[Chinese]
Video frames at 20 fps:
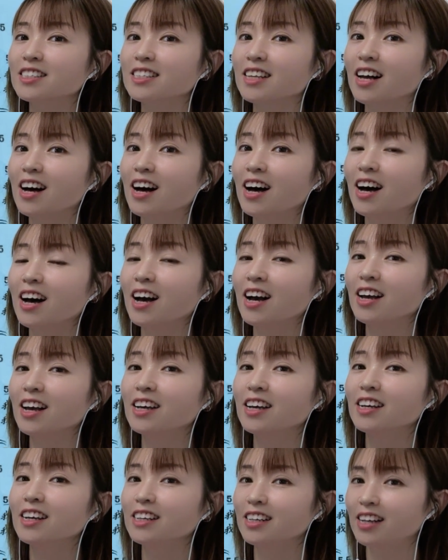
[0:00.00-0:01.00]
在，
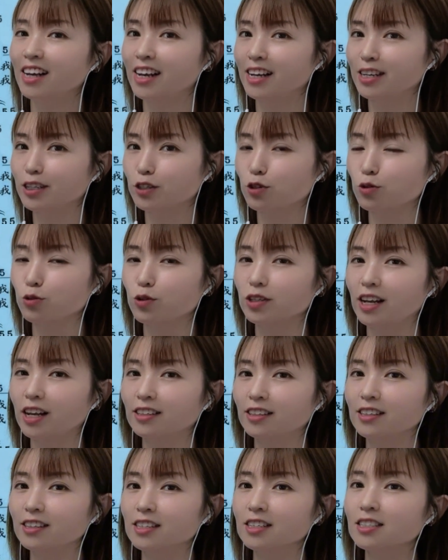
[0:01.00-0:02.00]
哎，注意
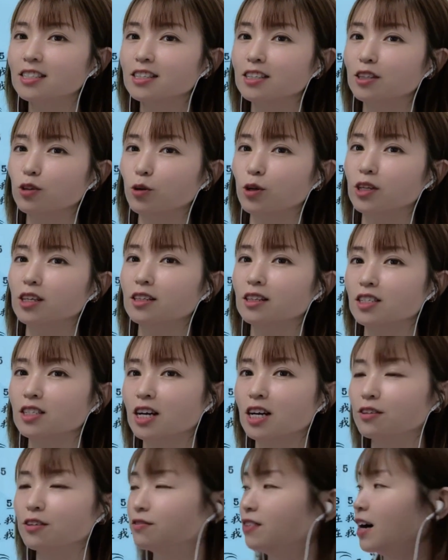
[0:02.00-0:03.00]
他的一字多音的
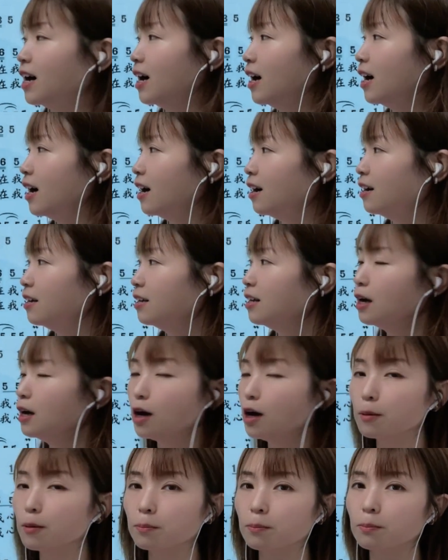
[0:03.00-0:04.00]
唱法啊，
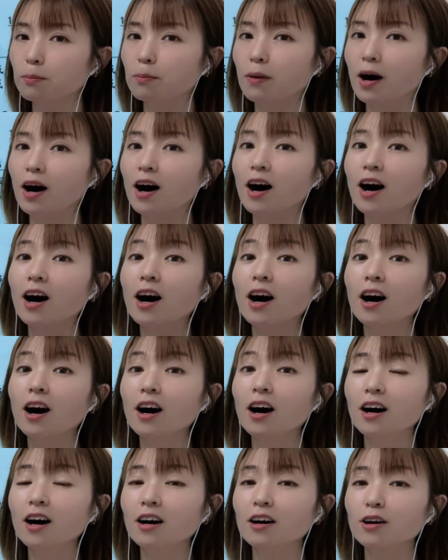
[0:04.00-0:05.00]

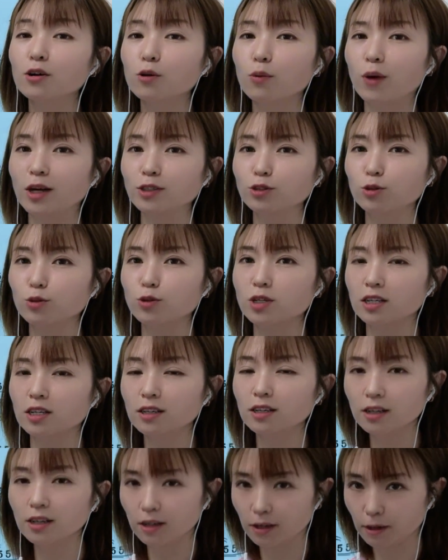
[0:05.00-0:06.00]
把挂胸
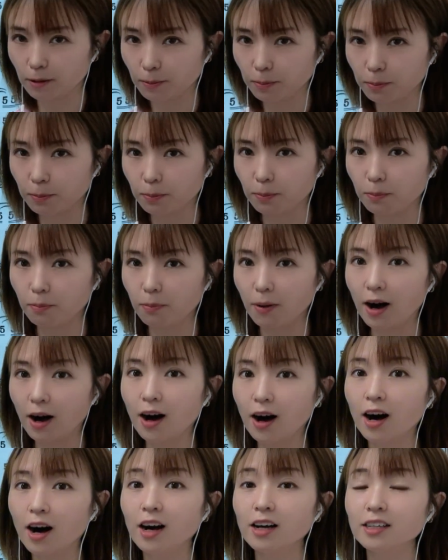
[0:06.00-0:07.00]
声，
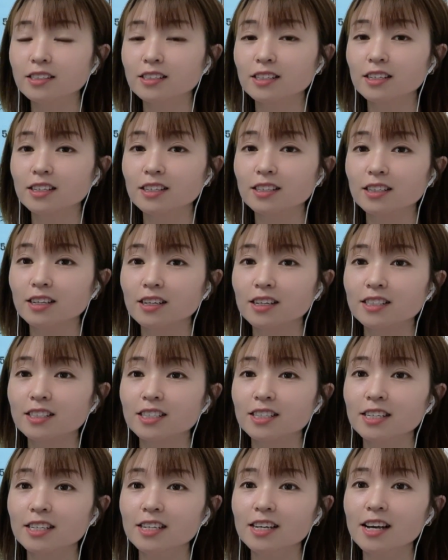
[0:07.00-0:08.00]
把你的
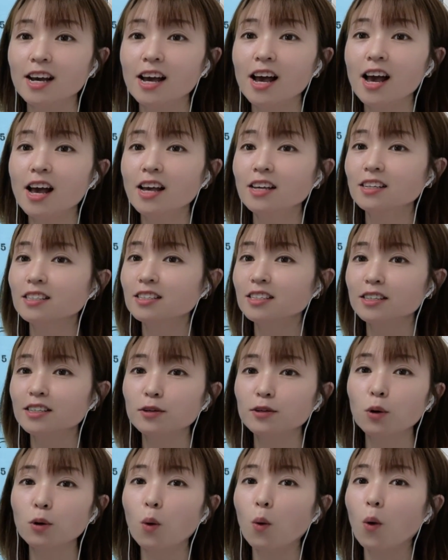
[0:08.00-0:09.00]
倩
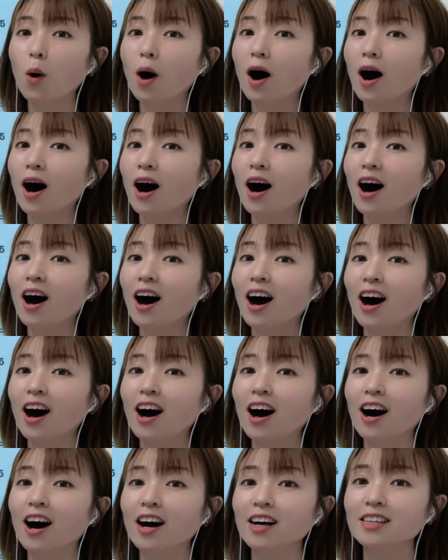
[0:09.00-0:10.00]
影
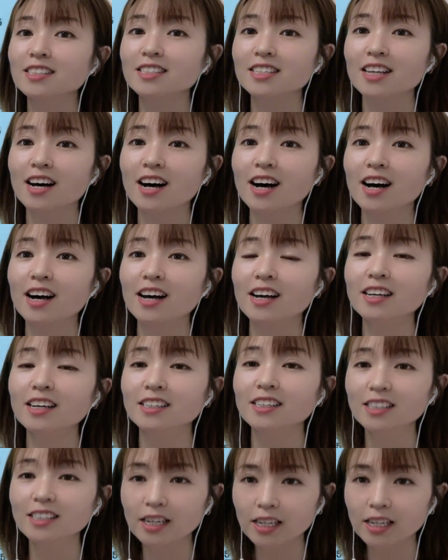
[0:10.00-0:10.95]
画在